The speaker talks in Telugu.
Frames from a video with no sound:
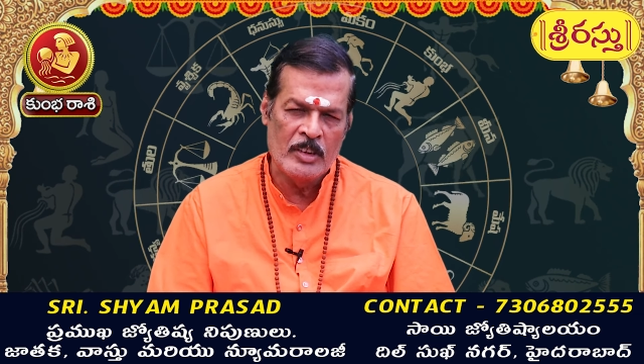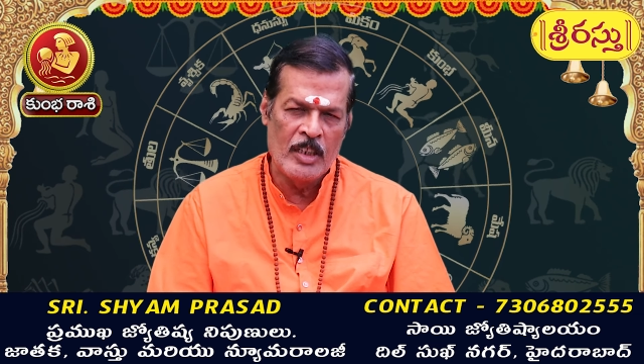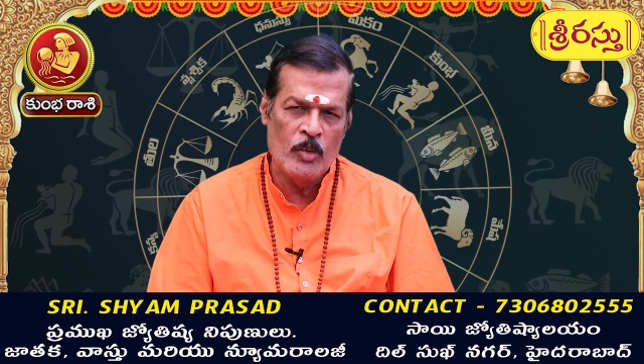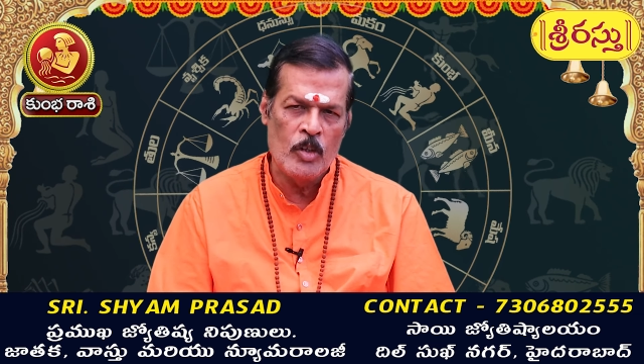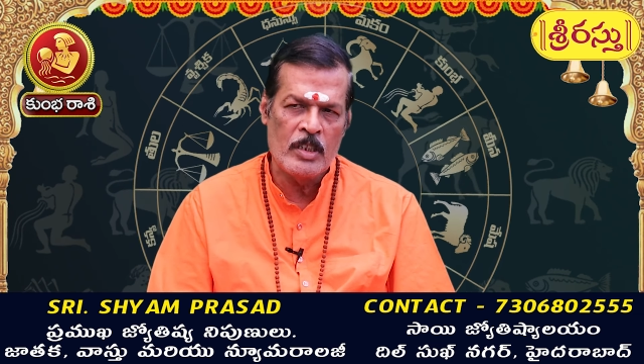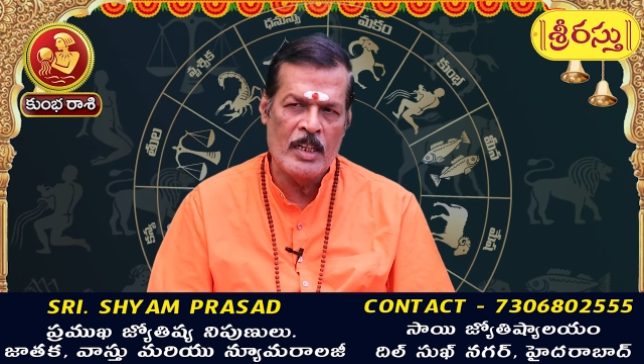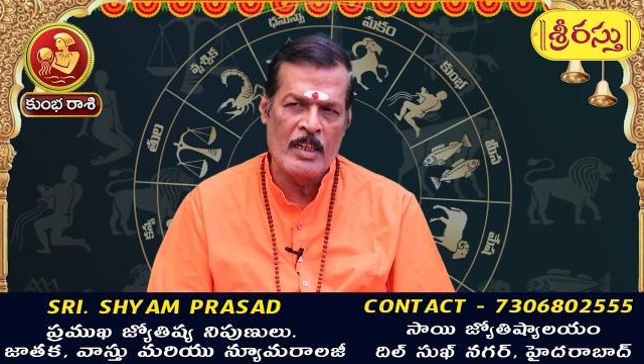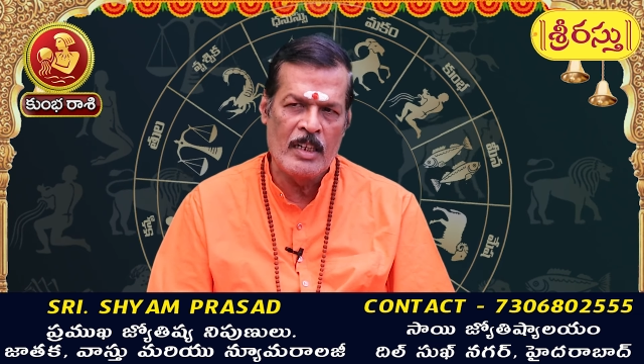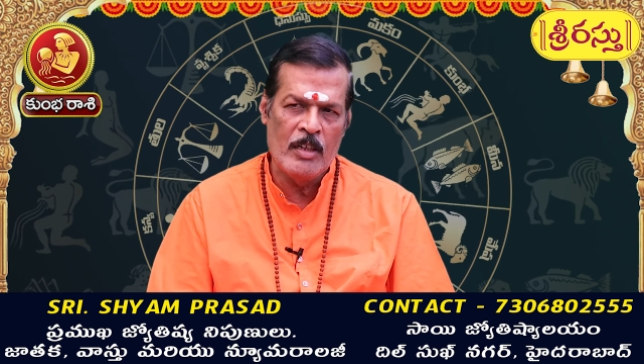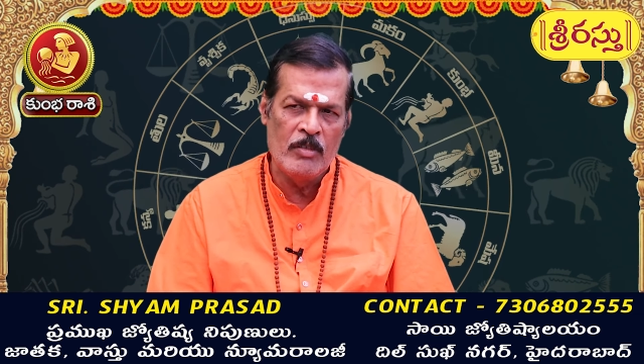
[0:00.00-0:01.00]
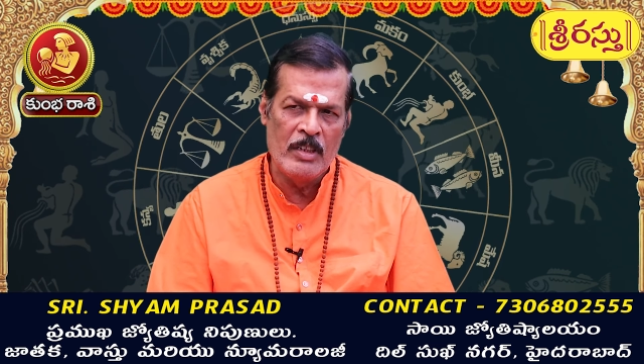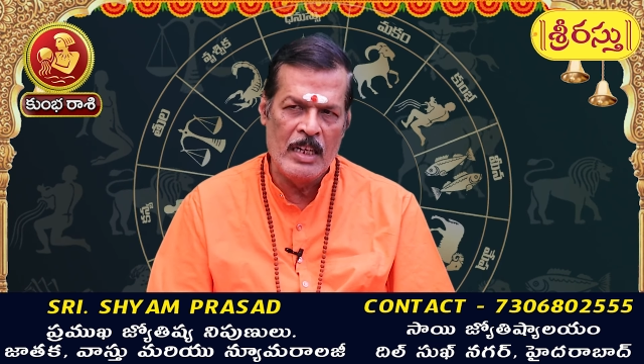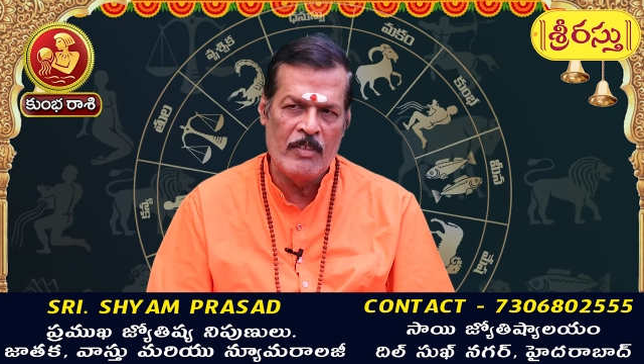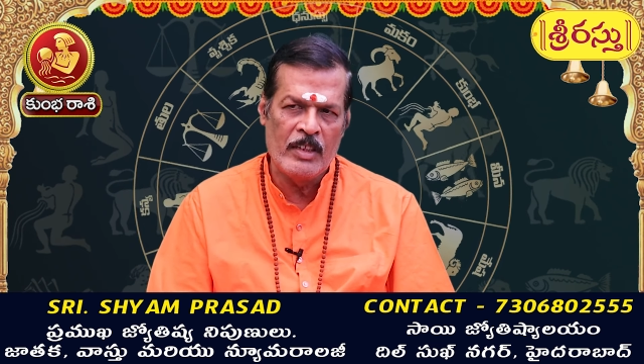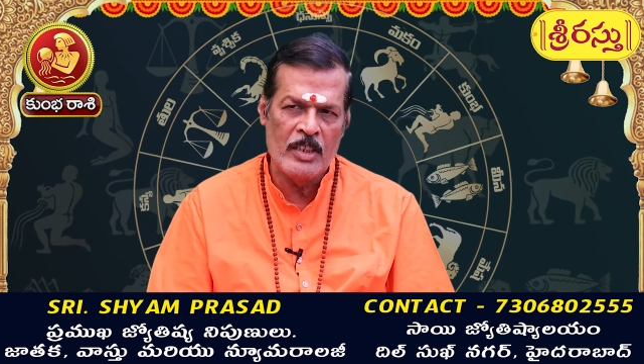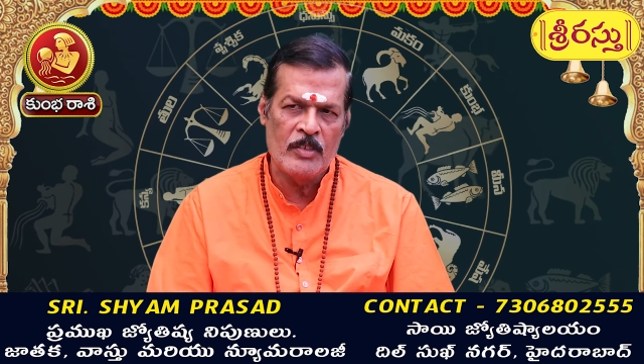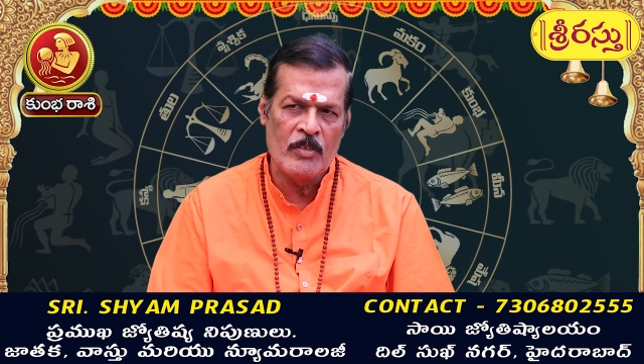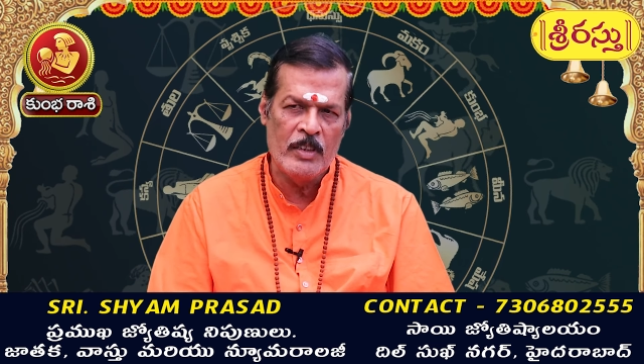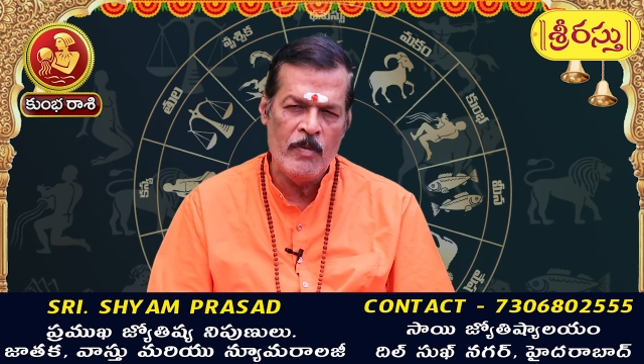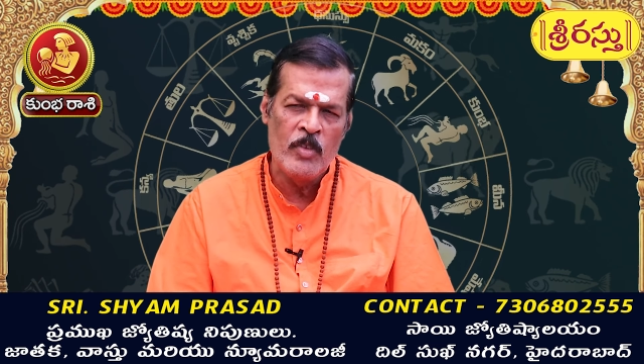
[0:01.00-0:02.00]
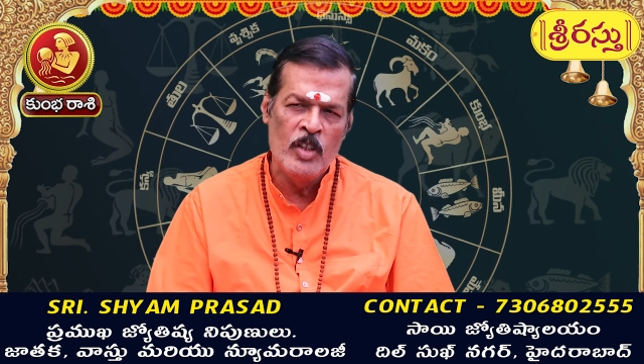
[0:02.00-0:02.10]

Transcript: సంతోషకరంగా ఉండే అవకాశం ఉన్నది